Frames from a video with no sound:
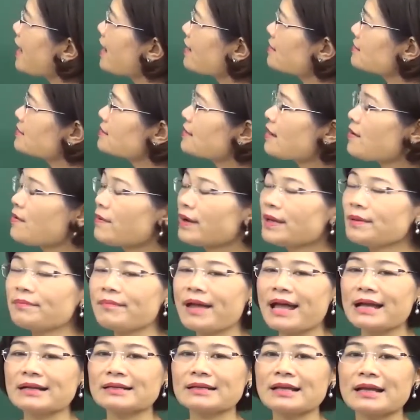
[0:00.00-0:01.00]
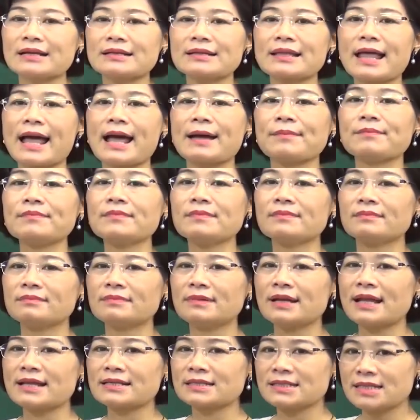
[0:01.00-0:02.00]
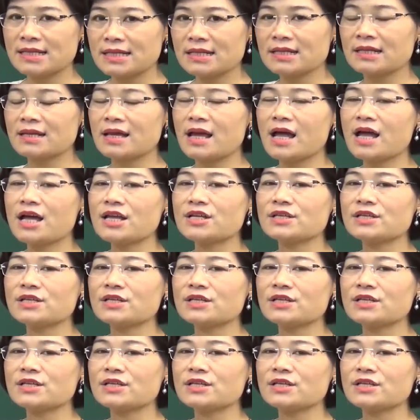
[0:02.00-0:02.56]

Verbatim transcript: ta sau cách mạng tháng 8 là gì